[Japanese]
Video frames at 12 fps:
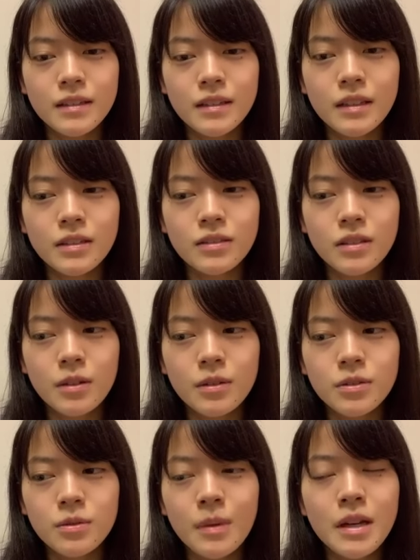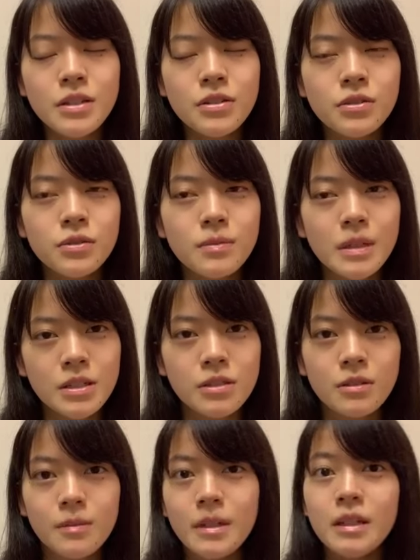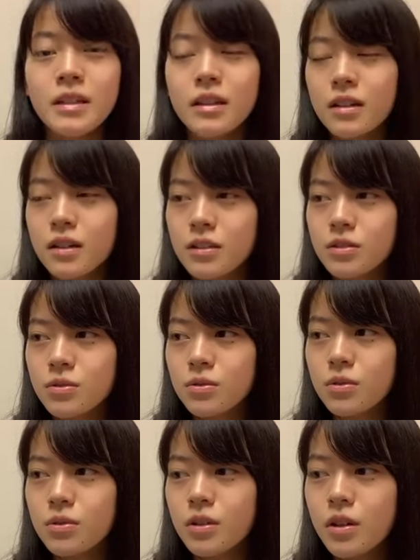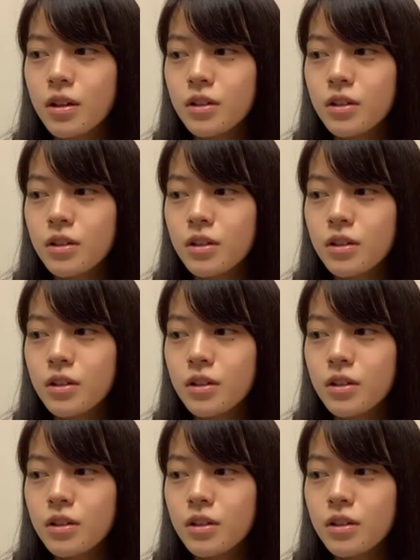なんてだろうその毎週毎週は見れないからその